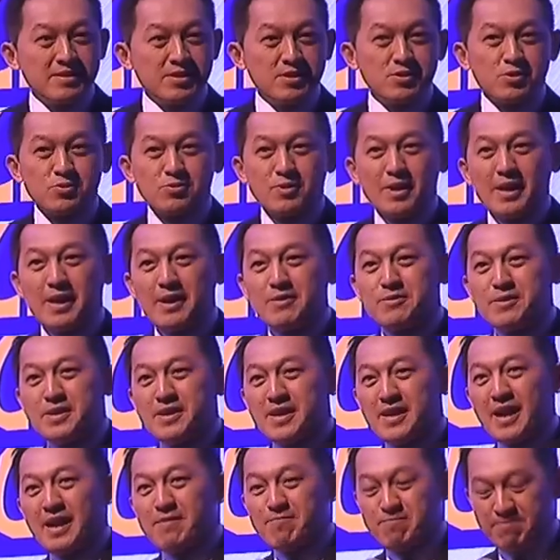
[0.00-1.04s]
ที่สุดแล้วเนี่ย
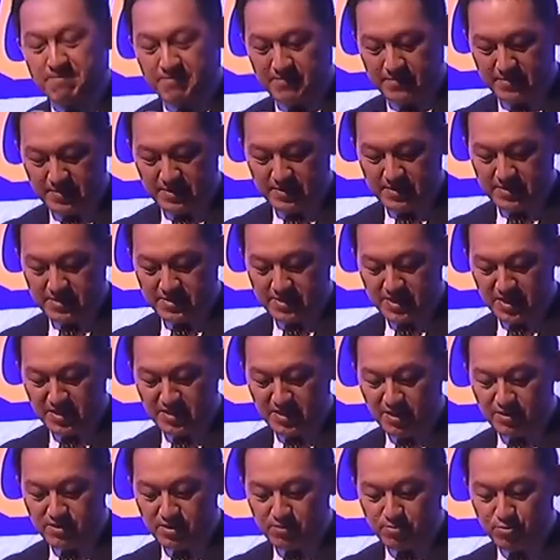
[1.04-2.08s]
นะครับสิ่ง
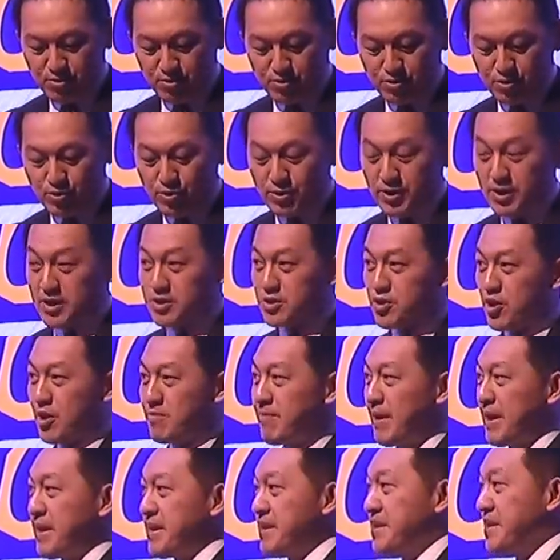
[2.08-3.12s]
ที่เราจะพูดคุยกันต่อ
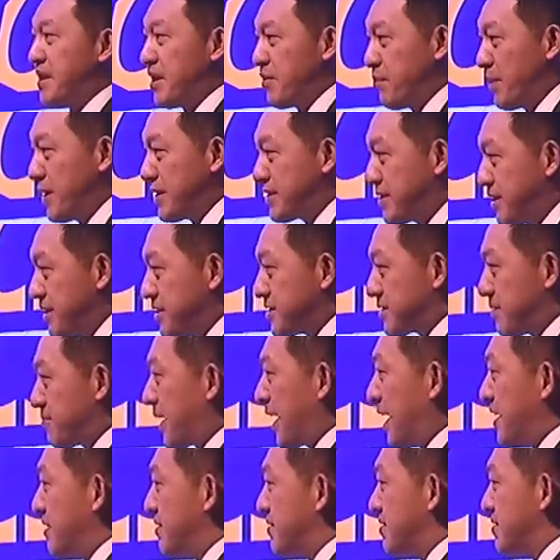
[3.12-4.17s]
ไปในเวทีสำ
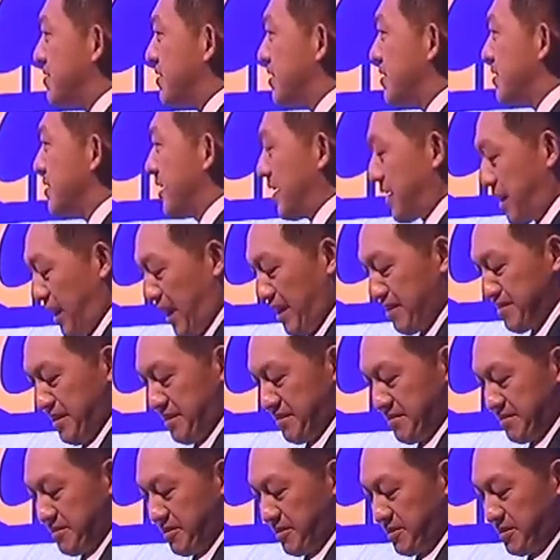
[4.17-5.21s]
คัญอีกครั้งหนึ่
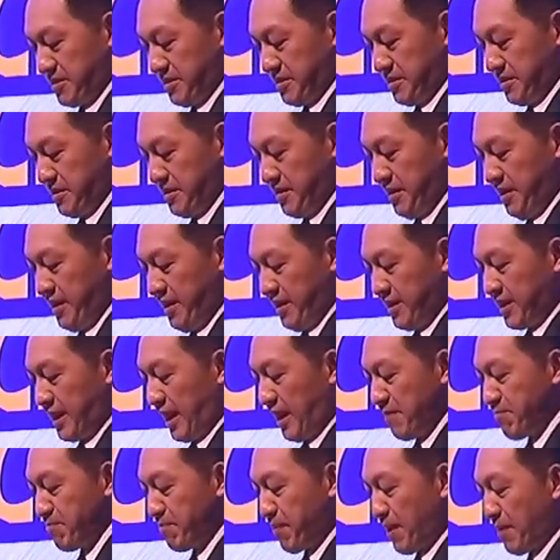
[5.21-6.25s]
งก็คือ
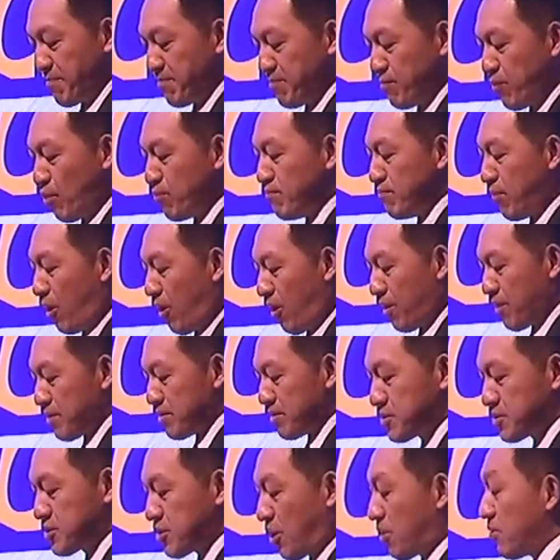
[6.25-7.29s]
การปรับมุมมอง
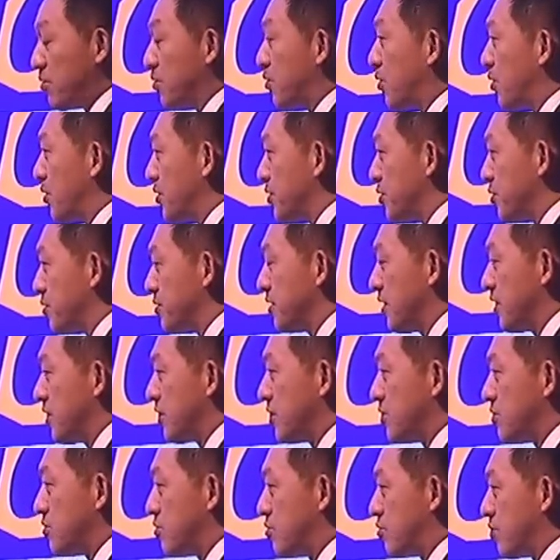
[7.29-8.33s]
ส่องกลยุทธ์
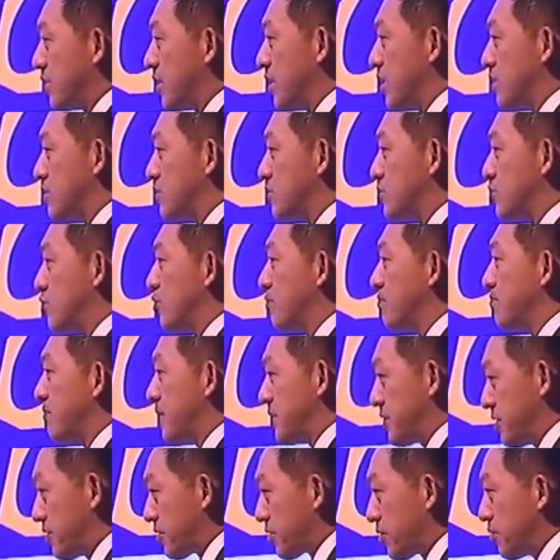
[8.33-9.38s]
ธุรกิจยุคป
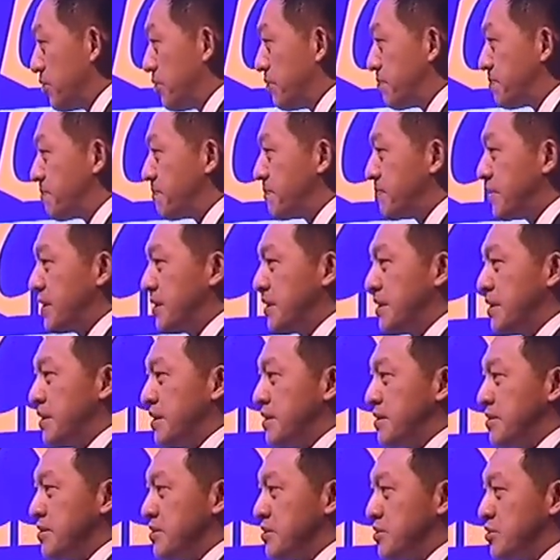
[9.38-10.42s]
ฏิรูป
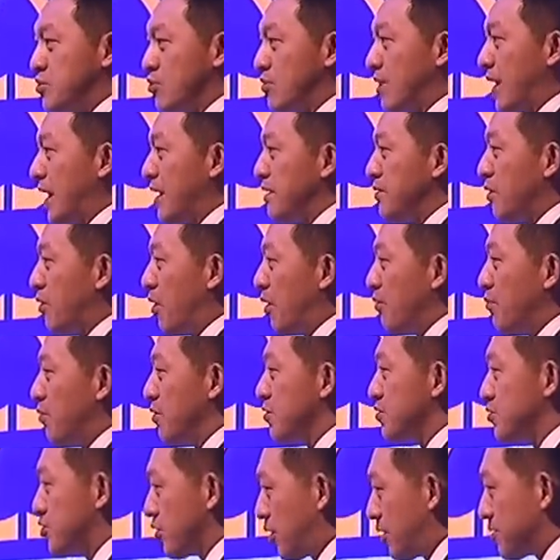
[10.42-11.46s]
ทุกครั้งของว
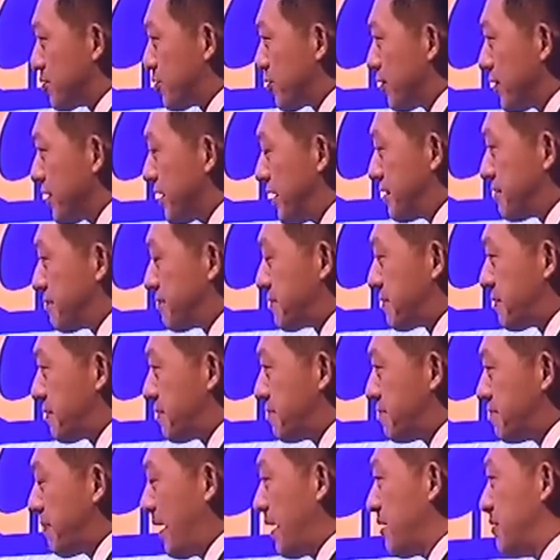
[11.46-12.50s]
งจรธุรกิจ
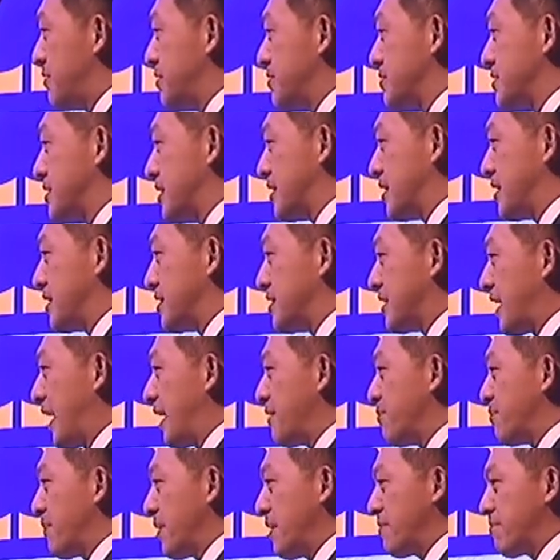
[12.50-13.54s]
มักจะเกิดกา
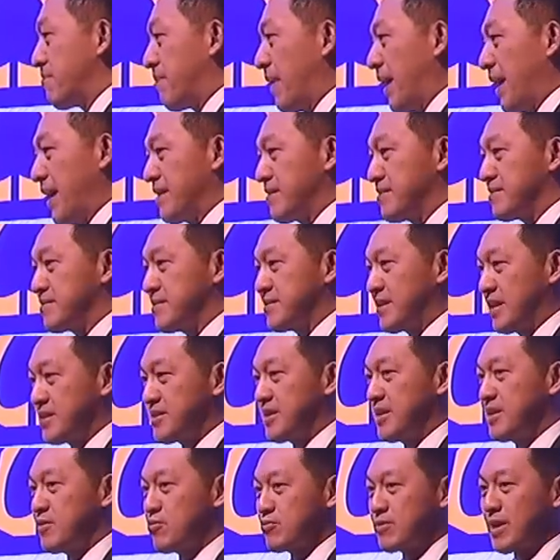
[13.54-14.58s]
รเปลี่ยนแปลงอย่าง
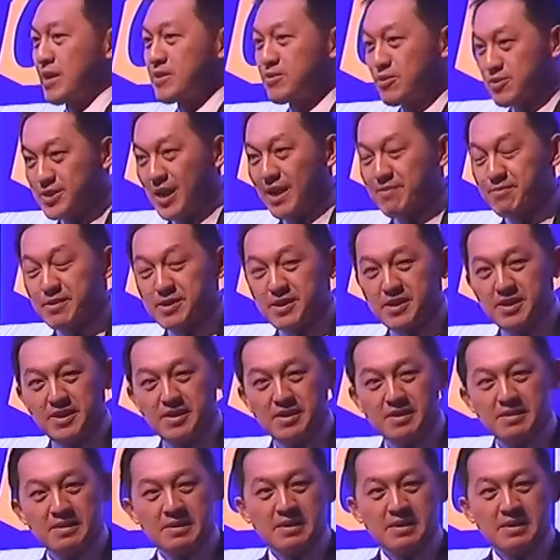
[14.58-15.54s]
ที่ทุกท่านก็ทราบกันดี